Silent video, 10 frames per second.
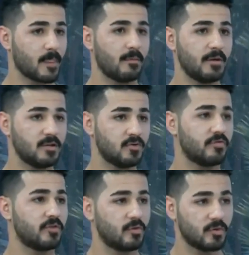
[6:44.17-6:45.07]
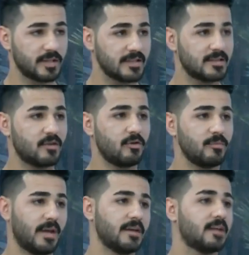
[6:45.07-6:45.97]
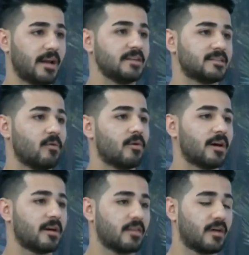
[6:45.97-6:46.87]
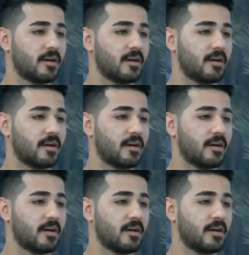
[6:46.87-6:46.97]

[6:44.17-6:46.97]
من يشوف انه هو دا يستوعب حيتطور اكثر